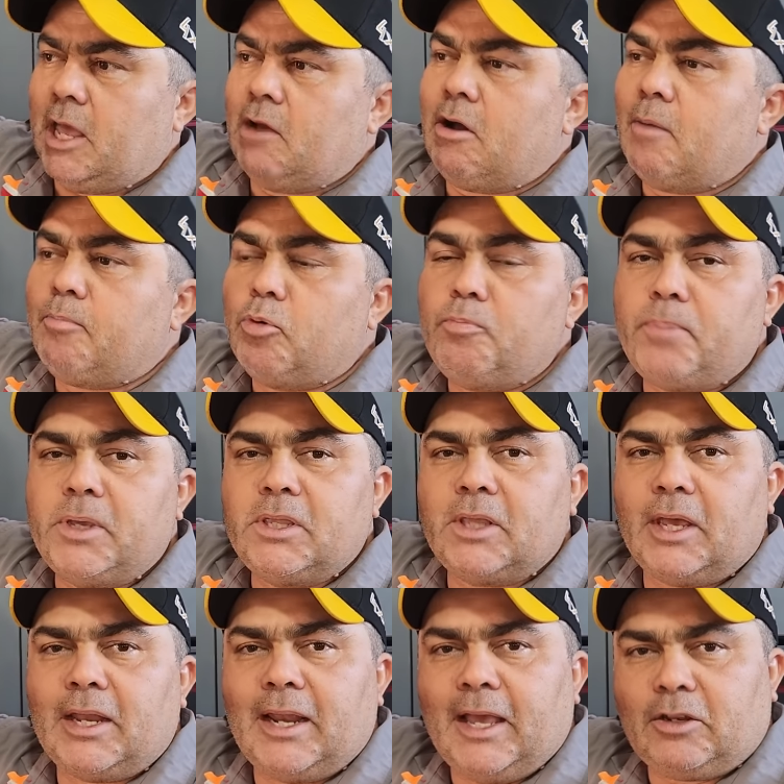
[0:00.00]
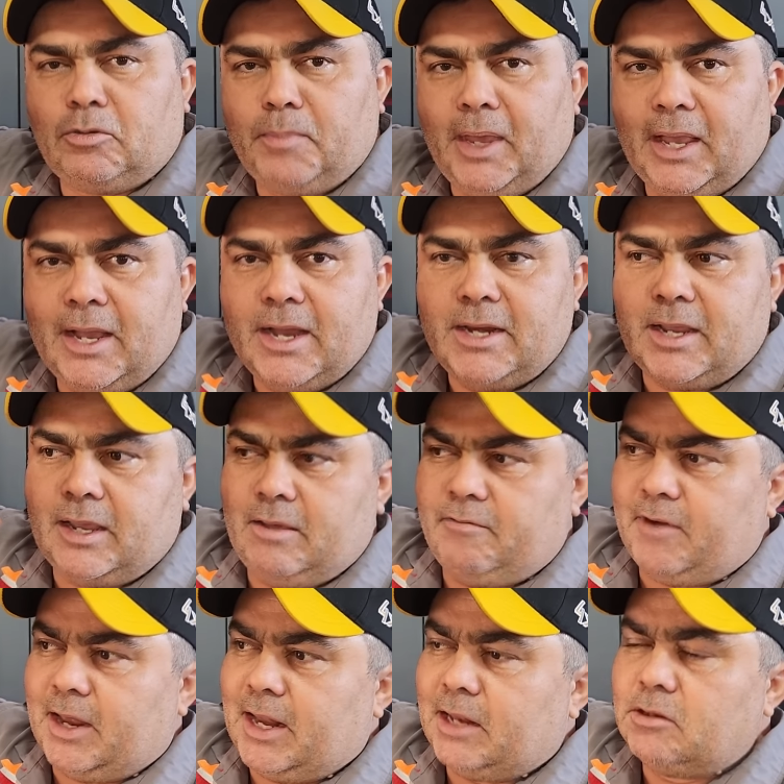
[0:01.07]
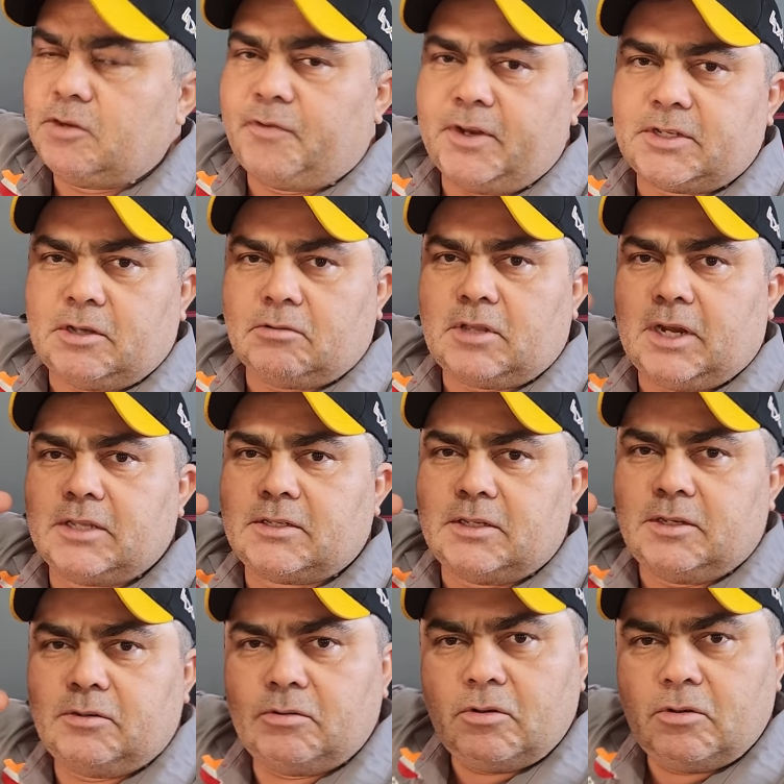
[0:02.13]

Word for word: É uma bobina eletromecânica que vai lá no diferencial traseiro,